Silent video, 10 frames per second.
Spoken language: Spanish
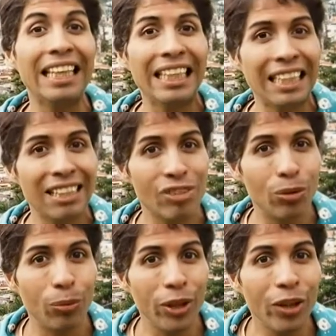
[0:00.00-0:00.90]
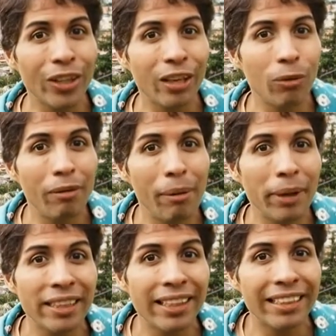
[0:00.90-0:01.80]
y descubrió que
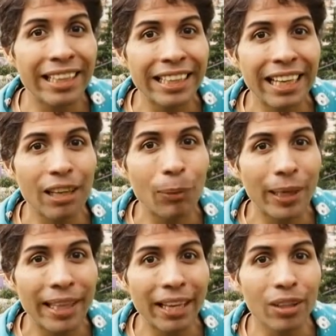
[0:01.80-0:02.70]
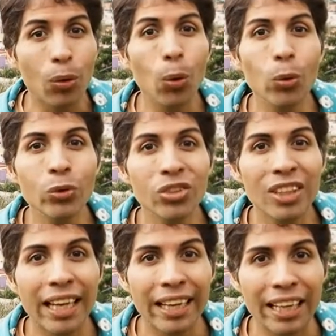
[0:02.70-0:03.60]
nuevamente tenía que guardar un
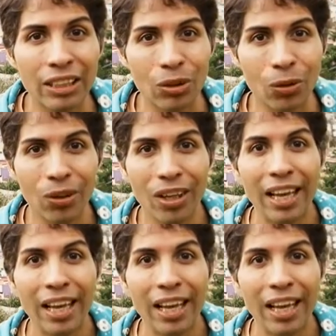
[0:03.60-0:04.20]
secreto.